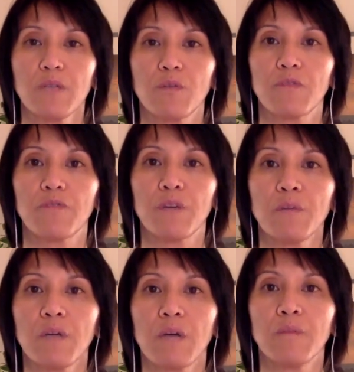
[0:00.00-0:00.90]
Donc
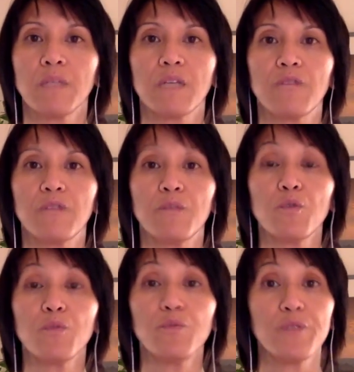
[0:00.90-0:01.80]
vraiment amener à une vie
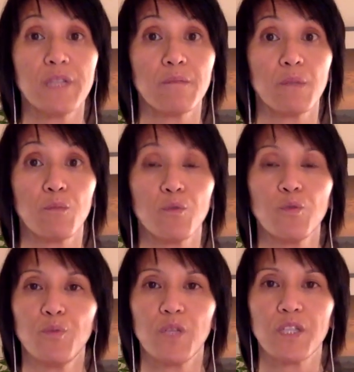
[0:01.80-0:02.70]
beaucoup plus simple et
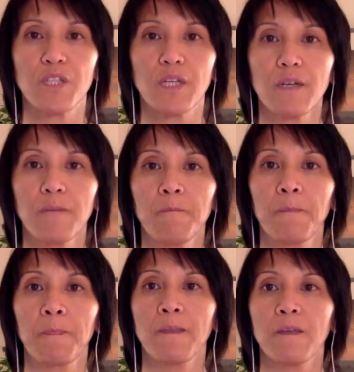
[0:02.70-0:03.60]
beaucoup plus légère,
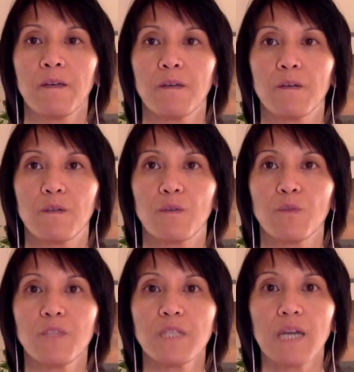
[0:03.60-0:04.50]

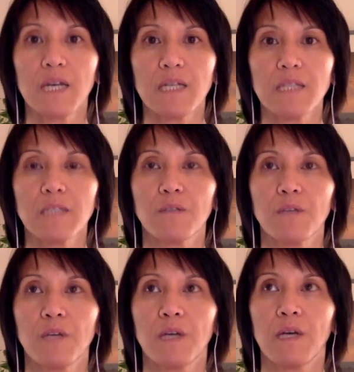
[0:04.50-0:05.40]
aussi grâce
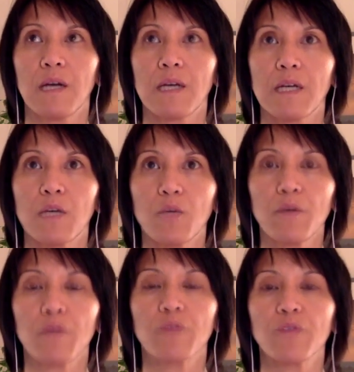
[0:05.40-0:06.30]
à la
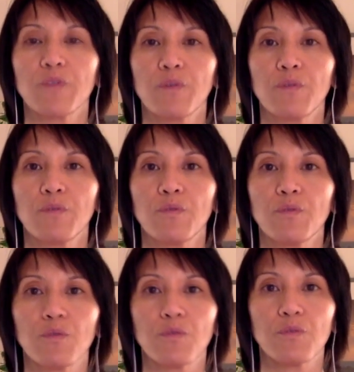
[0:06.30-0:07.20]
compréhension
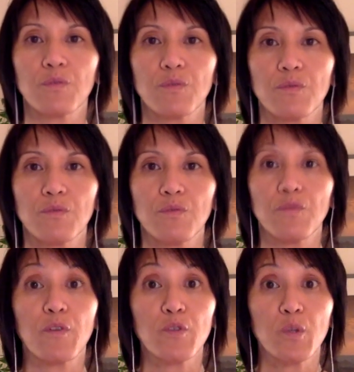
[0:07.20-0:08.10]
du
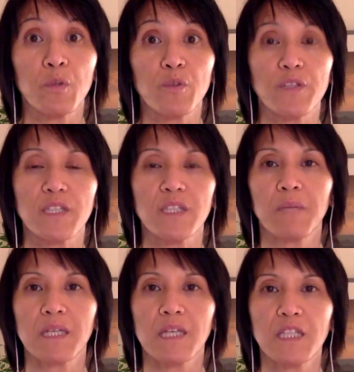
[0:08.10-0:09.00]
fonctionnement de certains
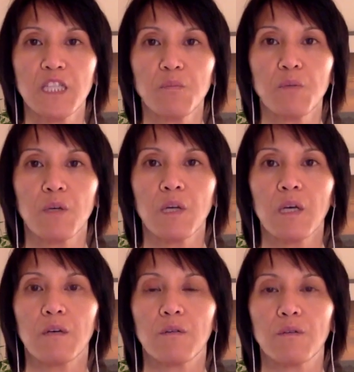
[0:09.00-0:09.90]
mécanismes
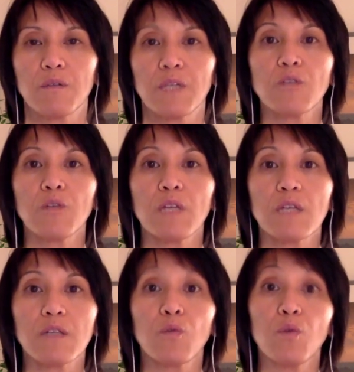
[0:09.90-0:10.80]
euh, tels que
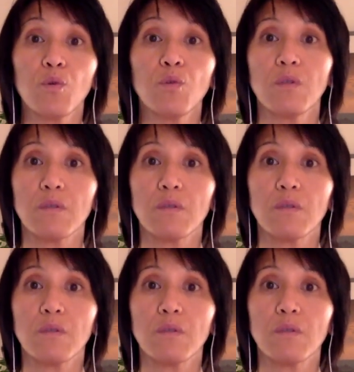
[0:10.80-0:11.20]
l'ego,